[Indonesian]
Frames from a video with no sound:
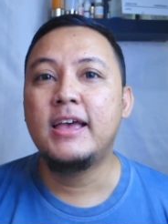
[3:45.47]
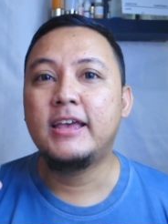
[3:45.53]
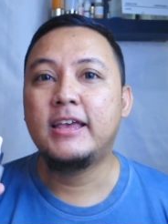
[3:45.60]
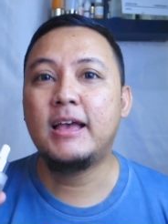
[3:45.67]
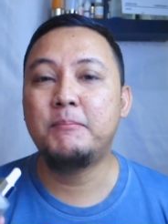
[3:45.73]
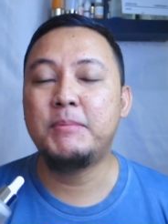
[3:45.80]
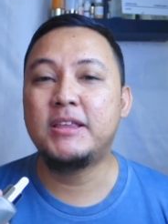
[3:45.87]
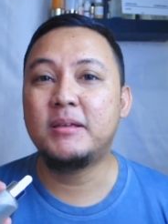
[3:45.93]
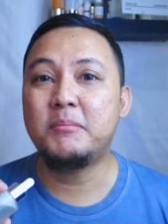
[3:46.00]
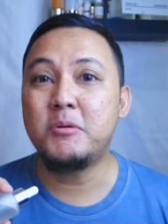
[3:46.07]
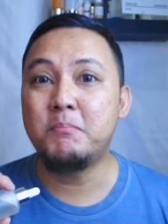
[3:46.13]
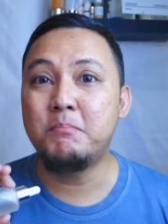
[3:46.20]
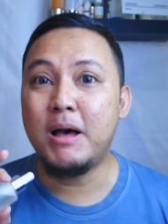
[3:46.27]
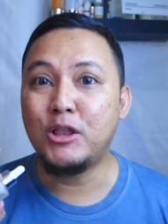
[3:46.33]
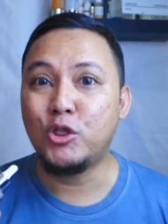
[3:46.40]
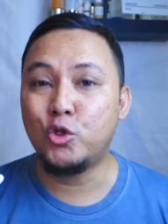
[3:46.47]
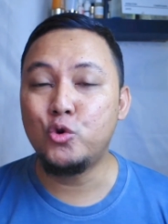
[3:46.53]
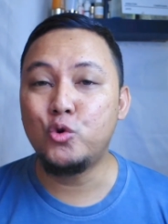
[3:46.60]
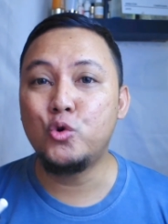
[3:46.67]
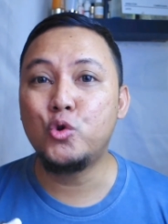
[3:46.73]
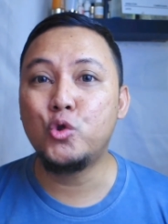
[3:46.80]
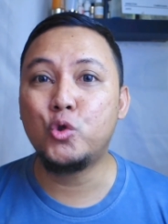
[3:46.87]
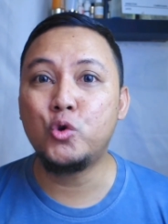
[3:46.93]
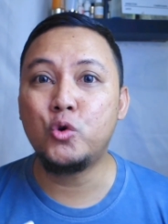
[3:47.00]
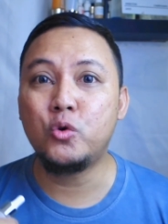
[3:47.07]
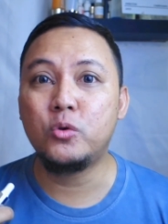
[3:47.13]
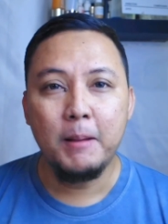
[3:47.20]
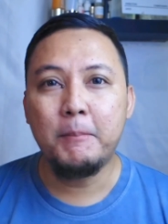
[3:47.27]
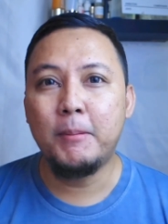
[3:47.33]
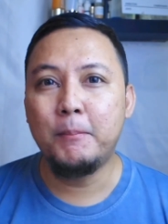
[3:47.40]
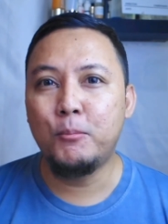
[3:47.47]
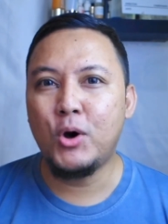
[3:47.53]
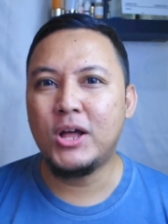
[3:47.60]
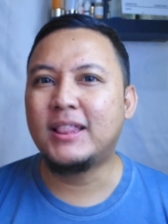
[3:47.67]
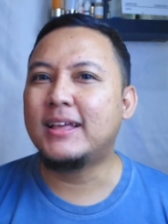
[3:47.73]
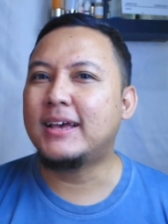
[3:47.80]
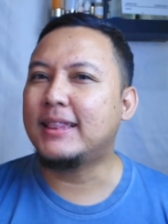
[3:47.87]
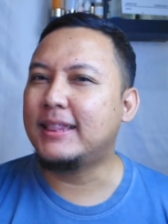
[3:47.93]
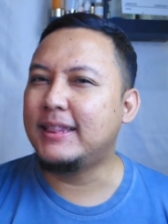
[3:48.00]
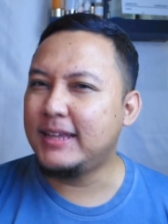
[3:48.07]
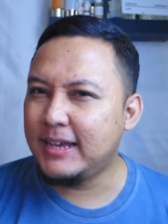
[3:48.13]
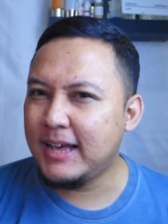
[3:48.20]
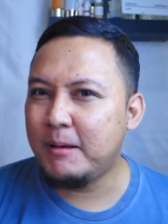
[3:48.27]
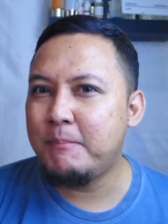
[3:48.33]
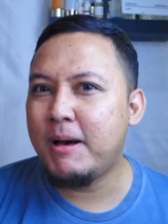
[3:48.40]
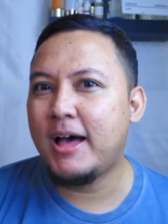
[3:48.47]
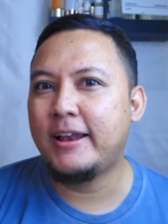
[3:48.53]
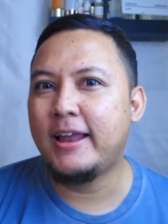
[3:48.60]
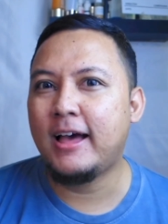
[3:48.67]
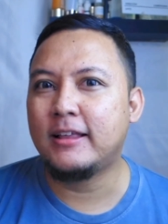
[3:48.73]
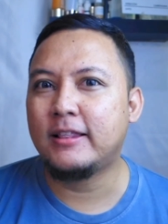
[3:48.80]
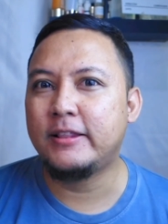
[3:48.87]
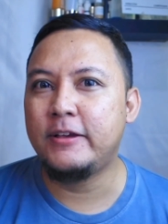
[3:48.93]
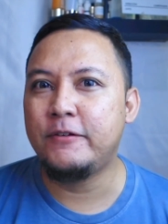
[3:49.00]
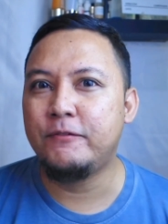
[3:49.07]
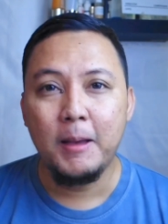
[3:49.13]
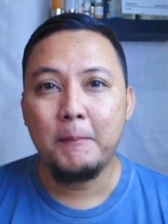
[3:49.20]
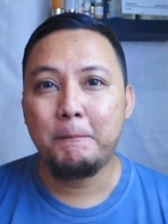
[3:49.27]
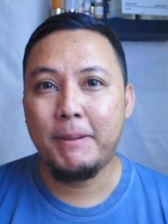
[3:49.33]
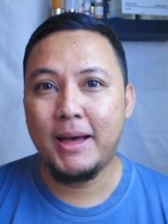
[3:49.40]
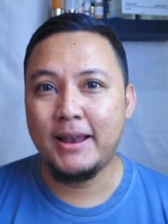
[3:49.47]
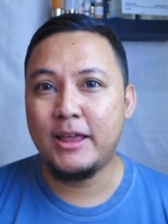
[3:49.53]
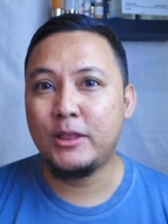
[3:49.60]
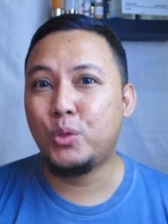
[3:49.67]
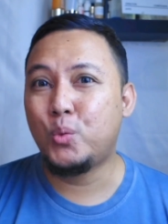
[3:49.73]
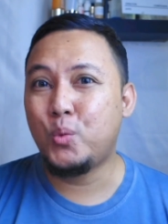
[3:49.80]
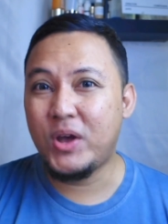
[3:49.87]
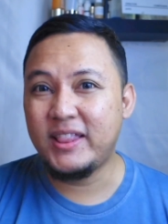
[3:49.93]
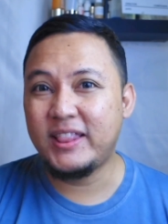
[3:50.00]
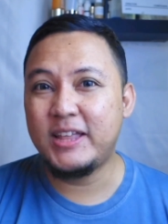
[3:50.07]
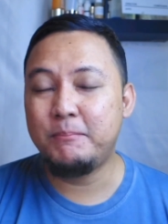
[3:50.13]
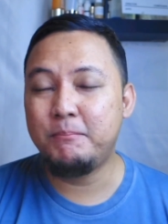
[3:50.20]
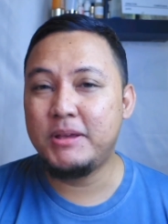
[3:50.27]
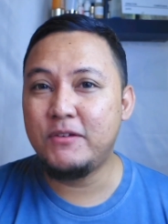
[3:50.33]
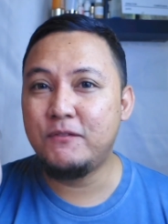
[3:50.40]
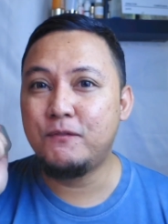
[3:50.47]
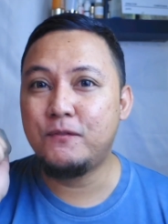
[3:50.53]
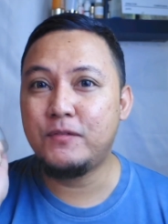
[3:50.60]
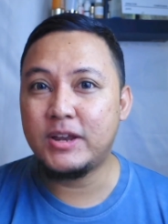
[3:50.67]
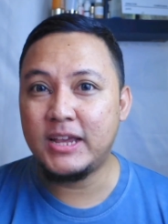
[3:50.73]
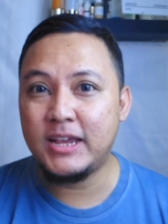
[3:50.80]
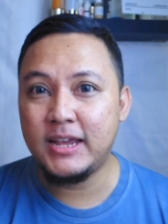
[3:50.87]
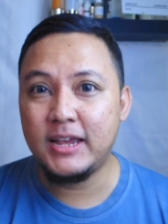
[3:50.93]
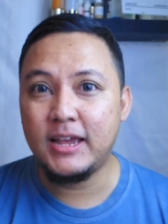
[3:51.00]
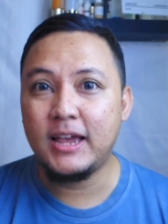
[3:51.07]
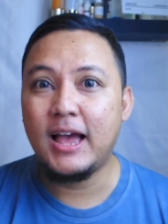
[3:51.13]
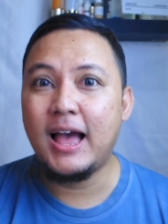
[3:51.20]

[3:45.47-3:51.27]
yang bisa membantu untuk membuat ketiga bahan aktif pada 20 Me Free